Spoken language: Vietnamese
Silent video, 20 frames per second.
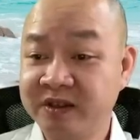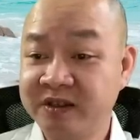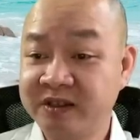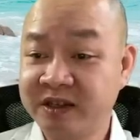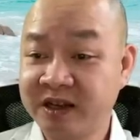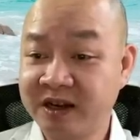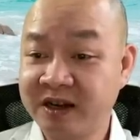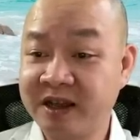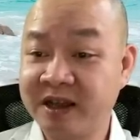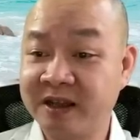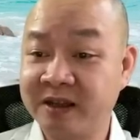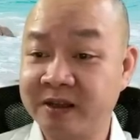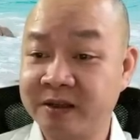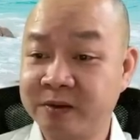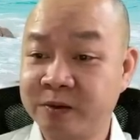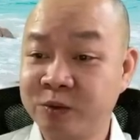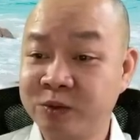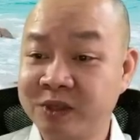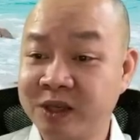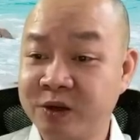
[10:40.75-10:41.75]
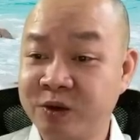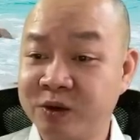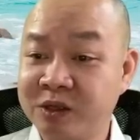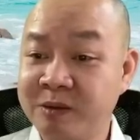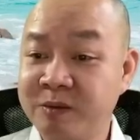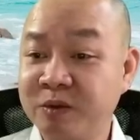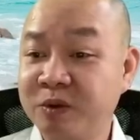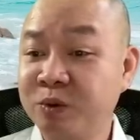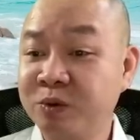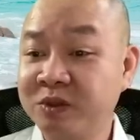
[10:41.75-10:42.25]
chắc là cũng sẽ có
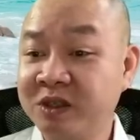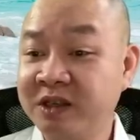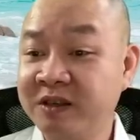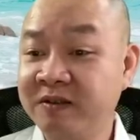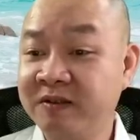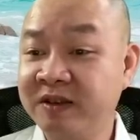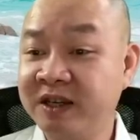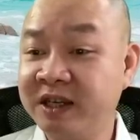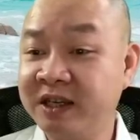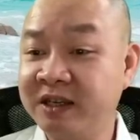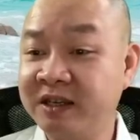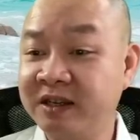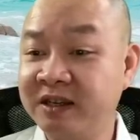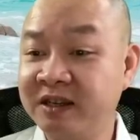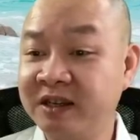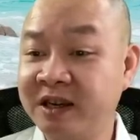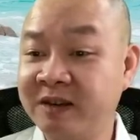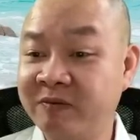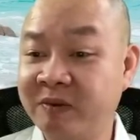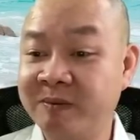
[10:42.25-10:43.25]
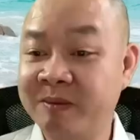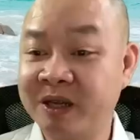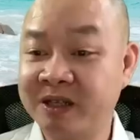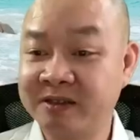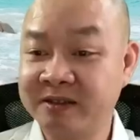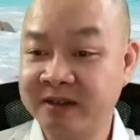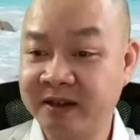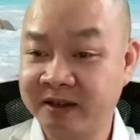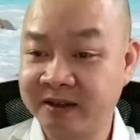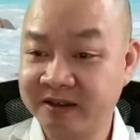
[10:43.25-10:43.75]
thêm một công ty về làm về mảng
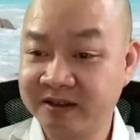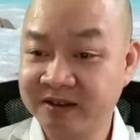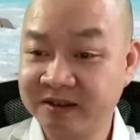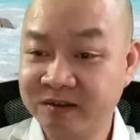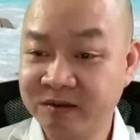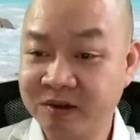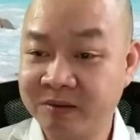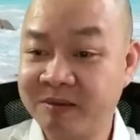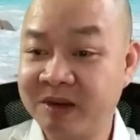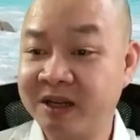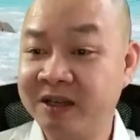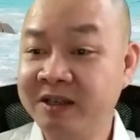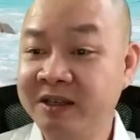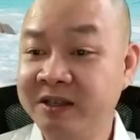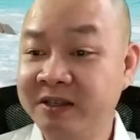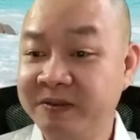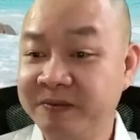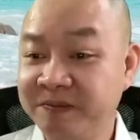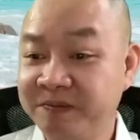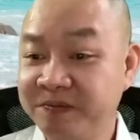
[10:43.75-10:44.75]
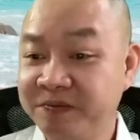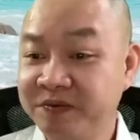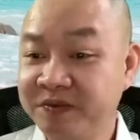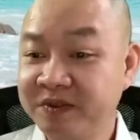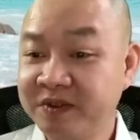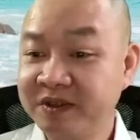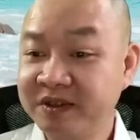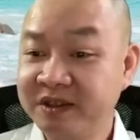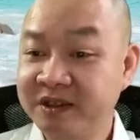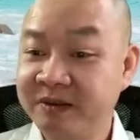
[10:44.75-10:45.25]
dược hoặc mảng y.
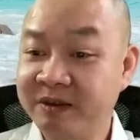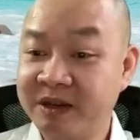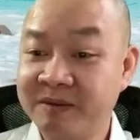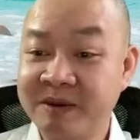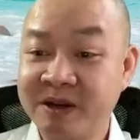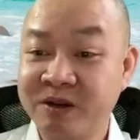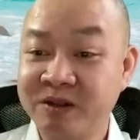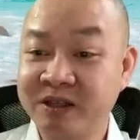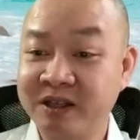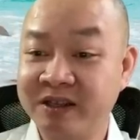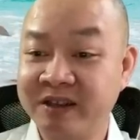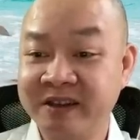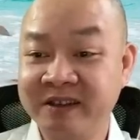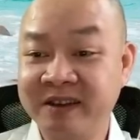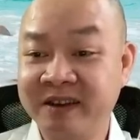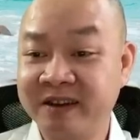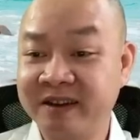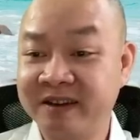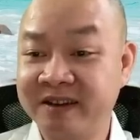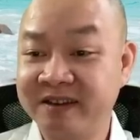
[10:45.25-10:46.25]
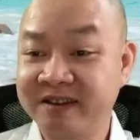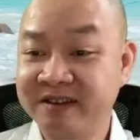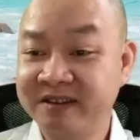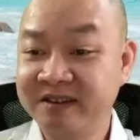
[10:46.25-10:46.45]
Nhưng mà các bác có thể thấy rằng là